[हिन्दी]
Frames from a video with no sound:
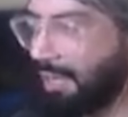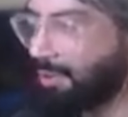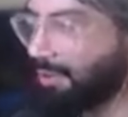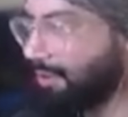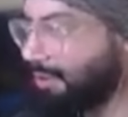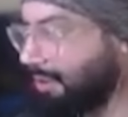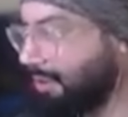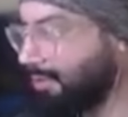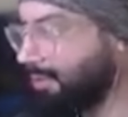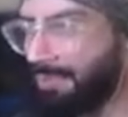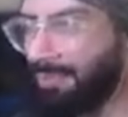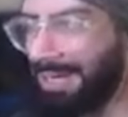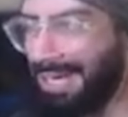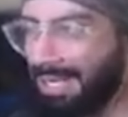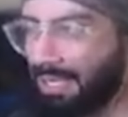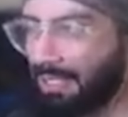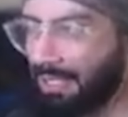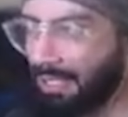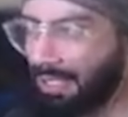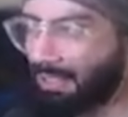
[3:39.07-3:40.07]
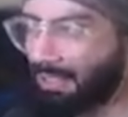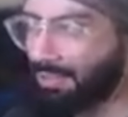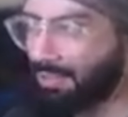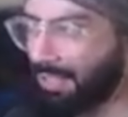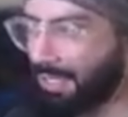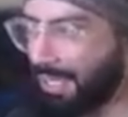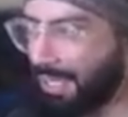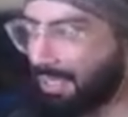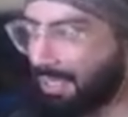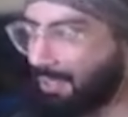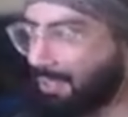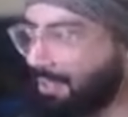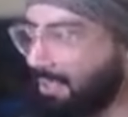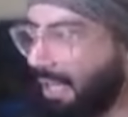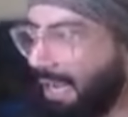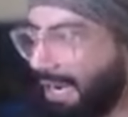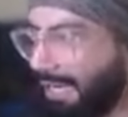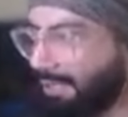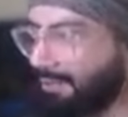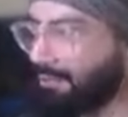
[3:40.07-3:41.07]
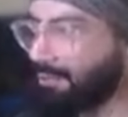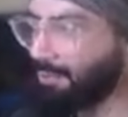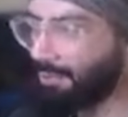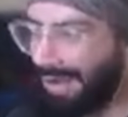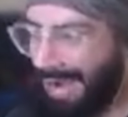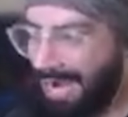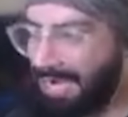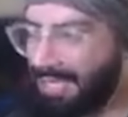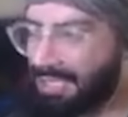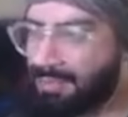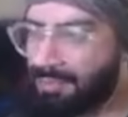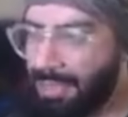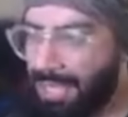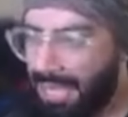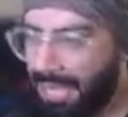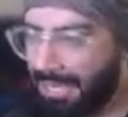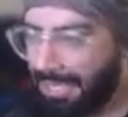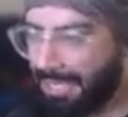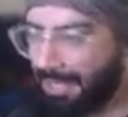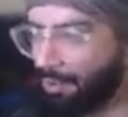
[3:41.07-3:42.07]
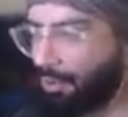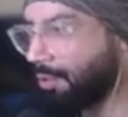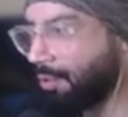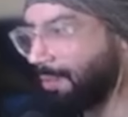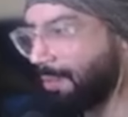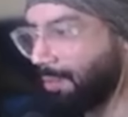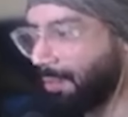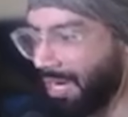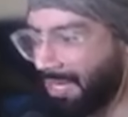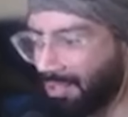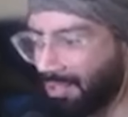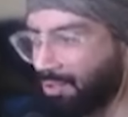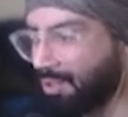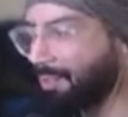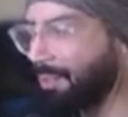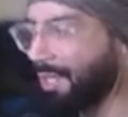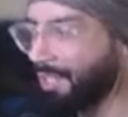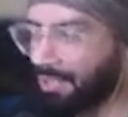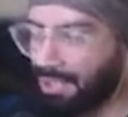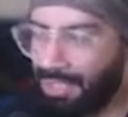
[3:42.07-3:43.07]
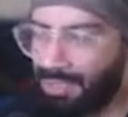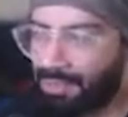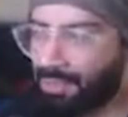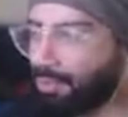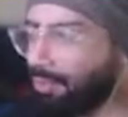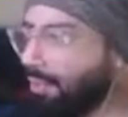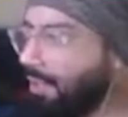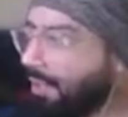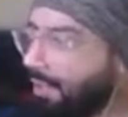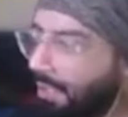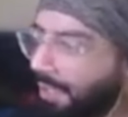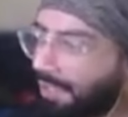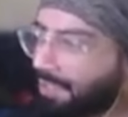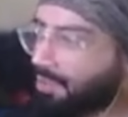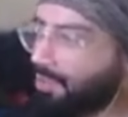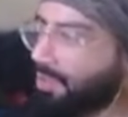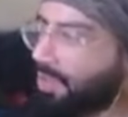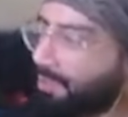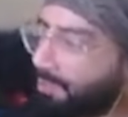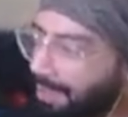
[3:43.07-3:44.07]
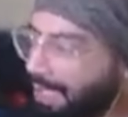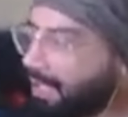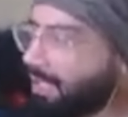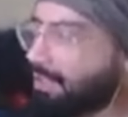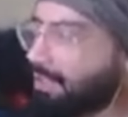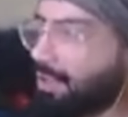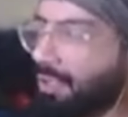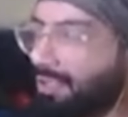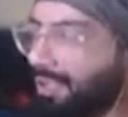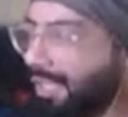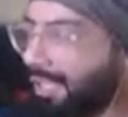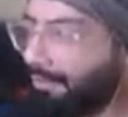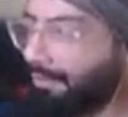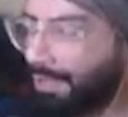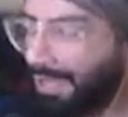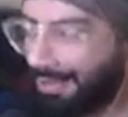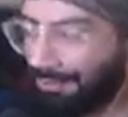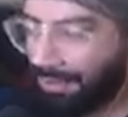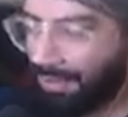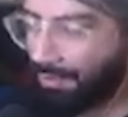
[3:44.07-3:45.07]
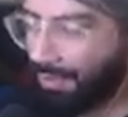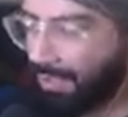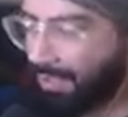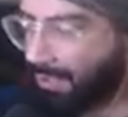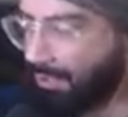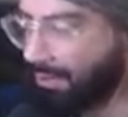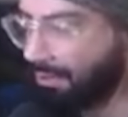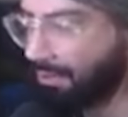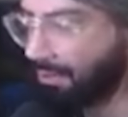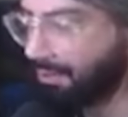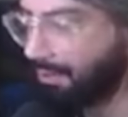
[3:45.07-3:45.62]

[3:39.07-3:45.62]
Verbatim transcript: स्काउट इतने बड़े क्रिएटर्स हैं यार एंड वो ब्रांड्स भी आएंगे और भी ब्रांड्स और पैसा तो इट्स गोना बी अ गुड थिंग फॉर एवरी वन